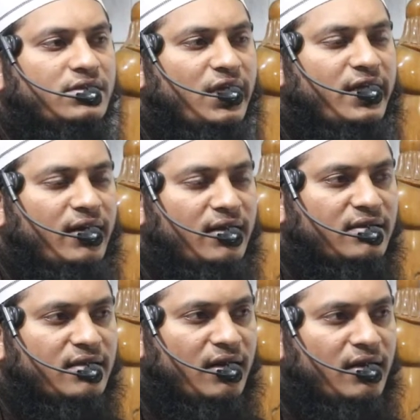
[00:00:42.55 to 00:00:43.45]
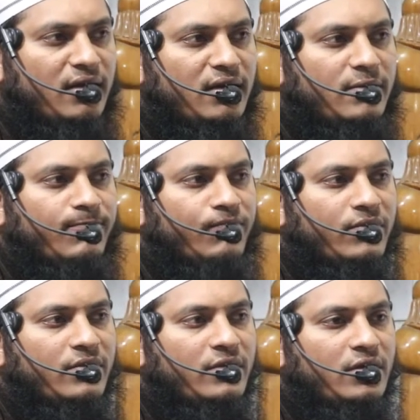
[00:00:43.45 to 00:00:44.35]
যাকে আল্লাহ তালা
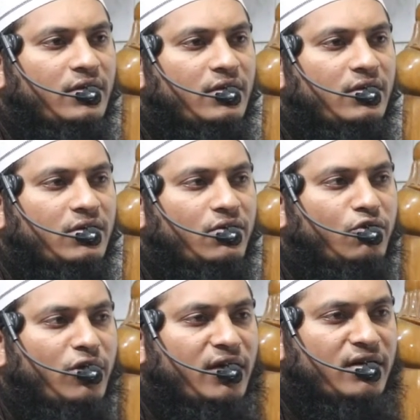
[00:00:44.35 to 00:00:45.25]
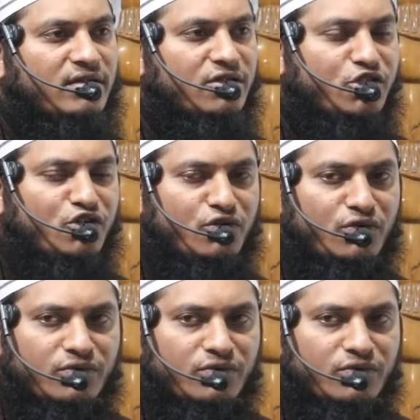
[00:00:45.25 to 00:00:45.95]
গুণাগারদের জন্য